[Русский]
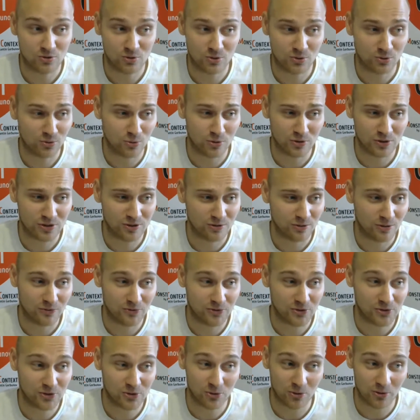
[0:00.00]
отзывов
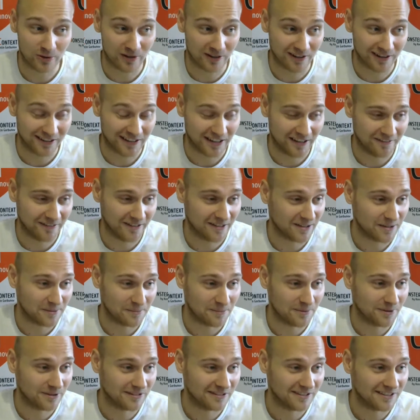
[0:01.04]
40, наверное,
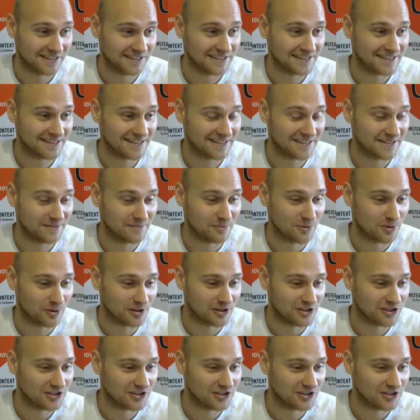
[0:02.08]
было, если не ну, больше.